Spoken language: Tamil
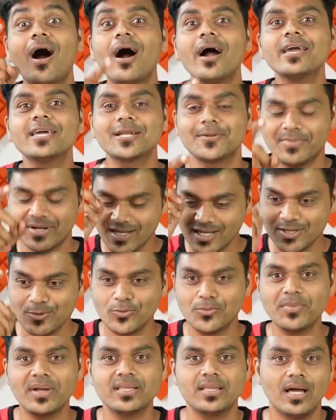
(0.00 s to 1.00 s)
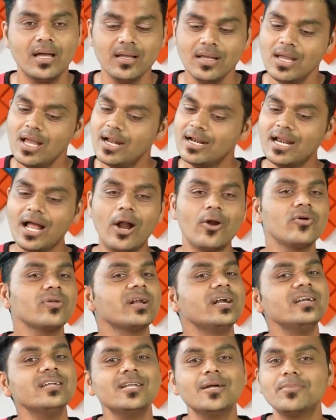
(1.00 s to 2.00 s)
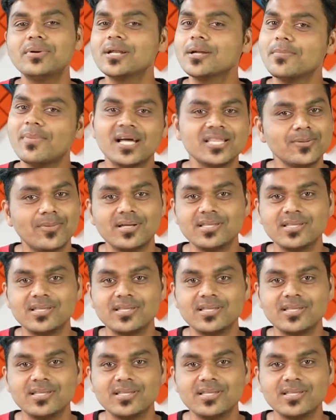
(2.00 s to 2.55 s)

ஆயிரம் மடங்கு இது உண்மை தான் நானும் ரெண்டு நம்பருக்கு மாற்றி